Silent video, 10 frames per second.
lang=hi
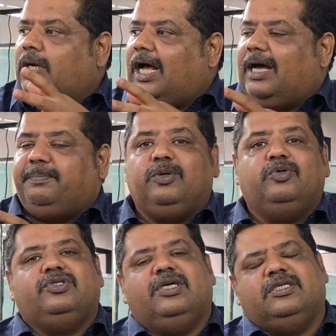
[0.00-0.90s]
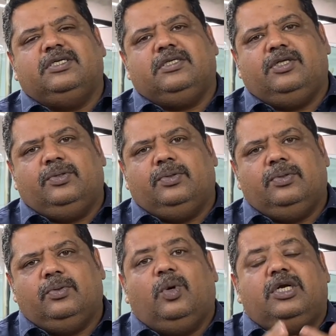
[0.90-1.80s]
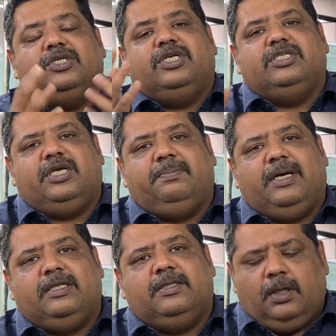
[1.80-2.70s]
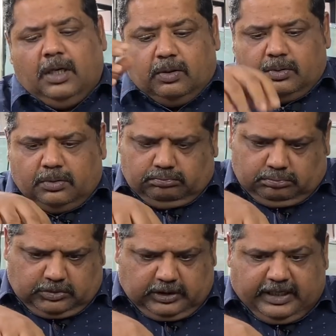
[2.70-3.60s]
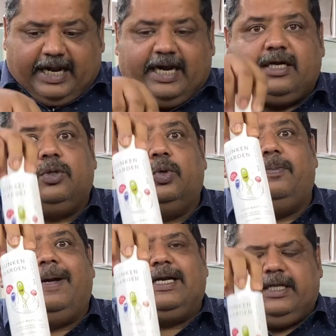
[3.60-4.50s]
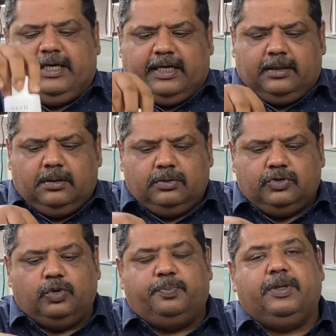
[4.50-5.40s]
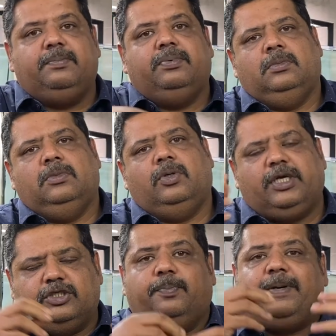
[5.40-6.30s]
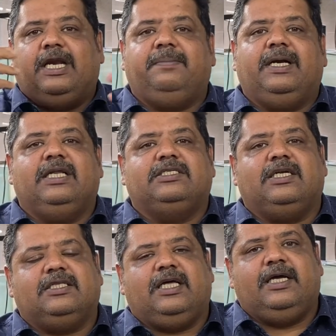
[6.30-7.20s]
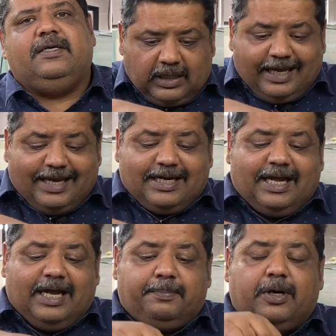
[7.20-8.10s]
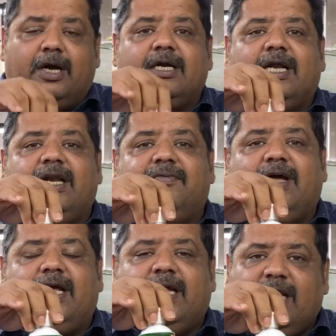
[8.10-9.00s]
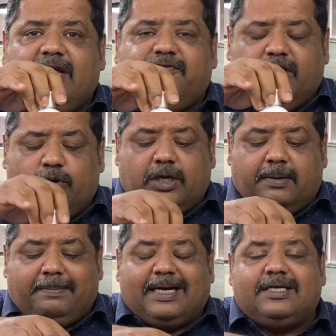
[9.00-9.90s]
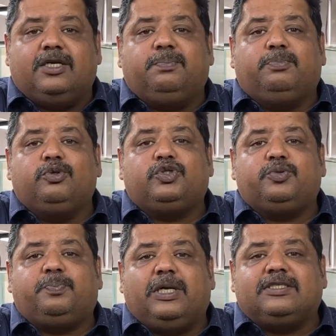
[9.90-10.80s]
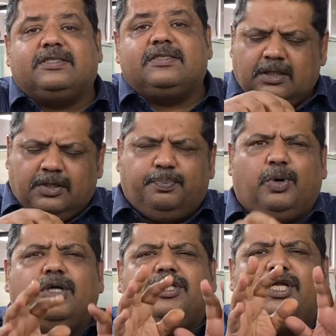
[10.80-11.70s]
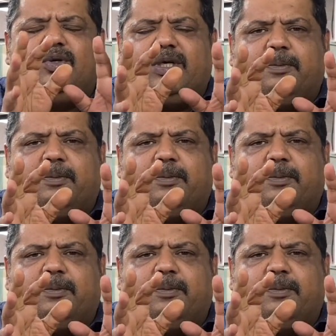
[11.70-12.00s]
आप यूज कर सकते हो वाटर चेंज के बाद नाउ डायरेक्ट गुड बैक्टीरिया सुपर ओके जो पानी में डल सकता है एक नया प्रोडक्ट आने वाला है लाइफ आयु का बैक्टर बूस्ट प्लस बहुत ही यूनिक